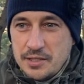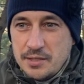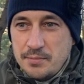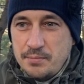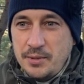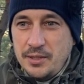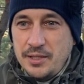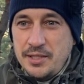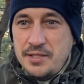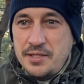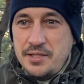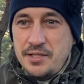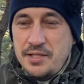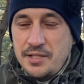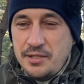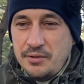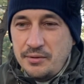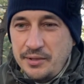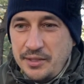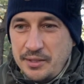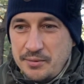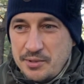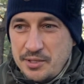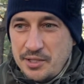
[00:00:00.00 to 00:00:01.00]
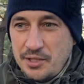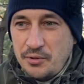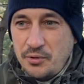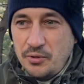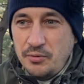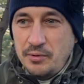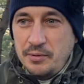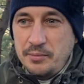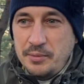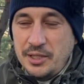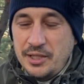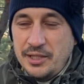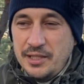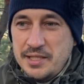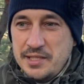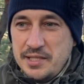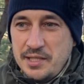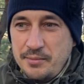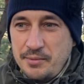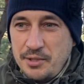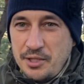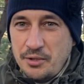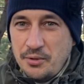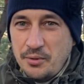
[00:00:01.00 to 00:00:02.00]
сбалансированным, здоровым и
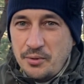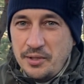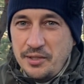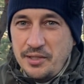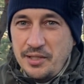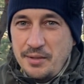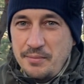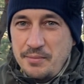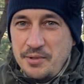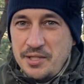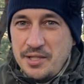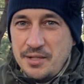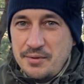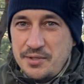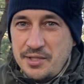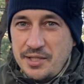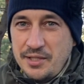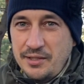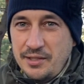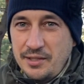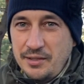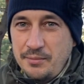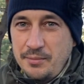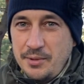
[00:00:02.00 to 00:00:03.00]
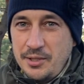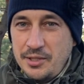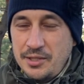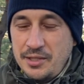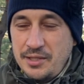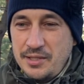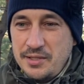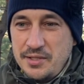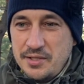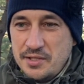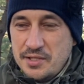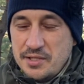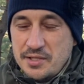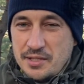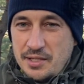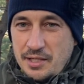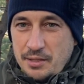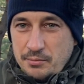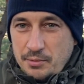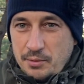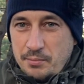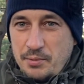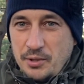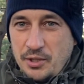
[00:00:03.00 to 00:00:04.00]
классным, и не только для меня все это отметили. Они сказали,
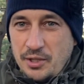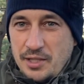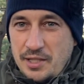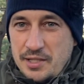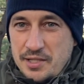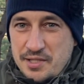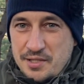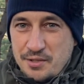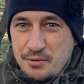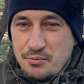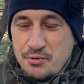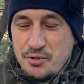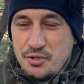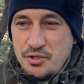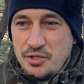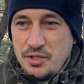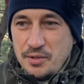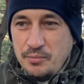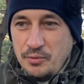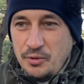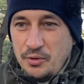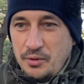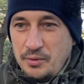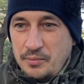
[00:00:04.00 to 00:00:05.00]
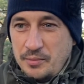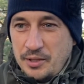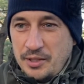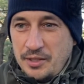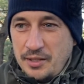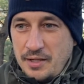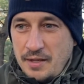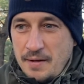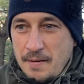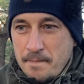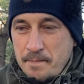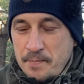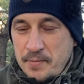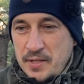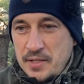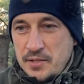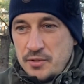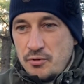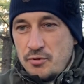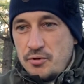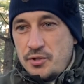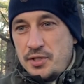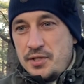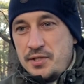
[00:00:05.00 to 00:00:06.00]
мы питались лучше, чем дома, и с
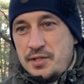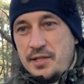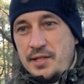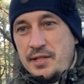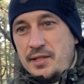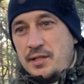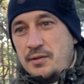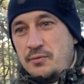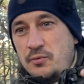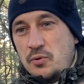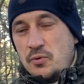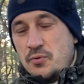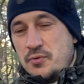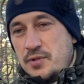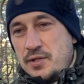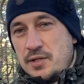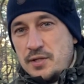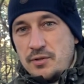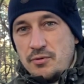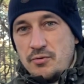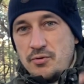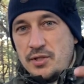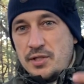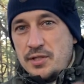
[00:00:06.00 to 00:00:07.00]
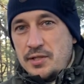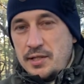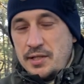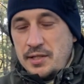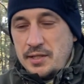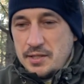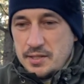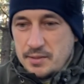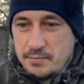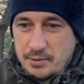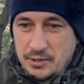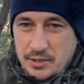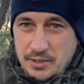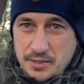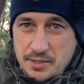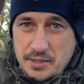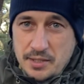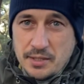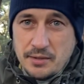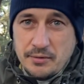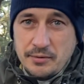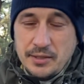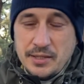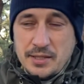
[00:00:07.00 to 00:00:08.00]
точки зрения вкуса, и с точки зрения
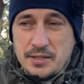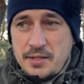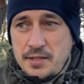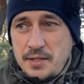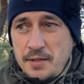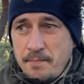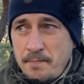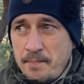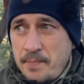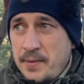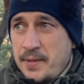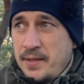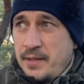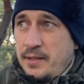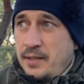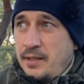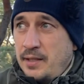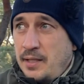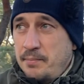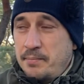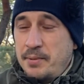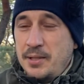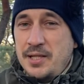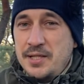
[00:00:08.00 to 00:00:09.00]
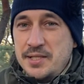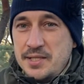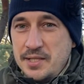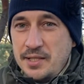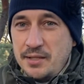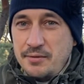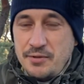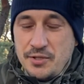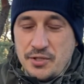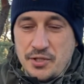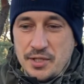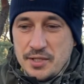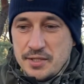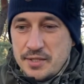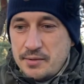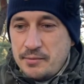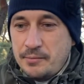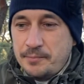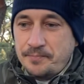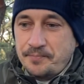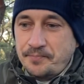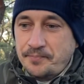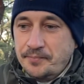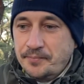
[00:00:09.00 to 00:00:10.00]
сбалансированности, и полезных веществ.
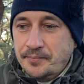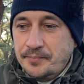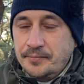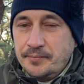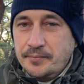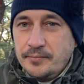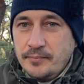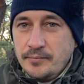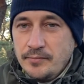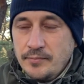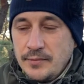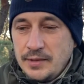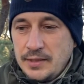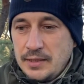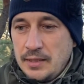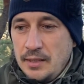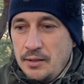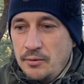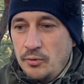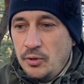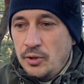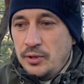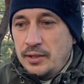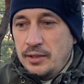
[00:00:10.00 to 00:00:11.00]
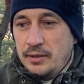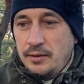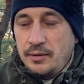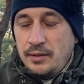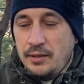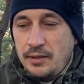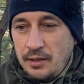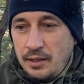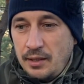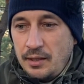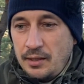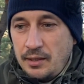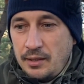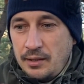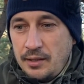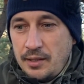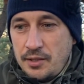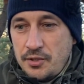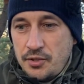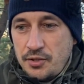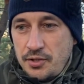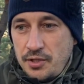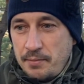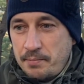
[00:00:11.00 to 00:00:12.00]
Вот.
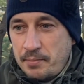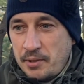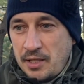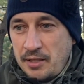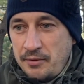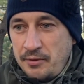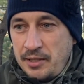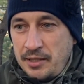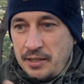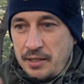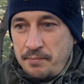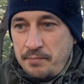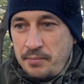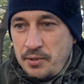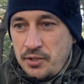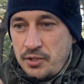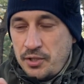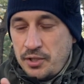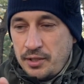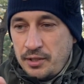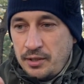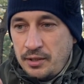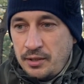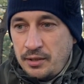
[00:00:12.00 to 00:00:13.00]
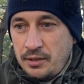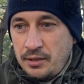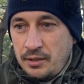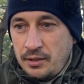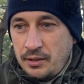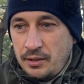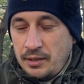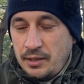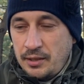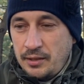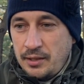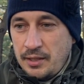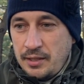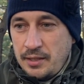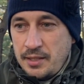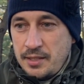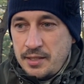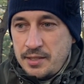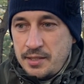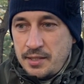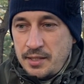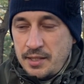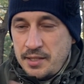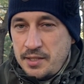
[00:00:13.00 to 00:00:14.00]
Значит, неправильная пища, когда
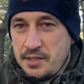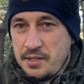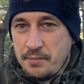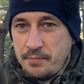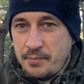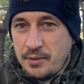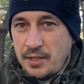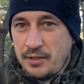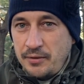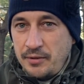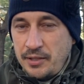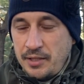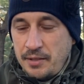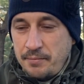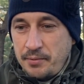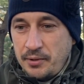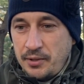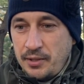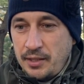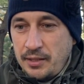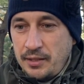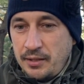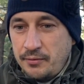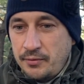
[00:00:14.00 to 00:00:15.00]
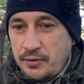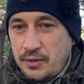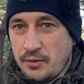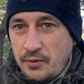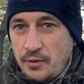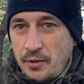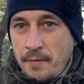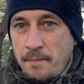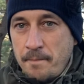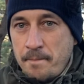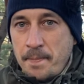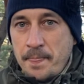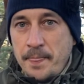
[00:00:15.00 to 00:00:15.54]
есть, есть неправильное питание. Второе.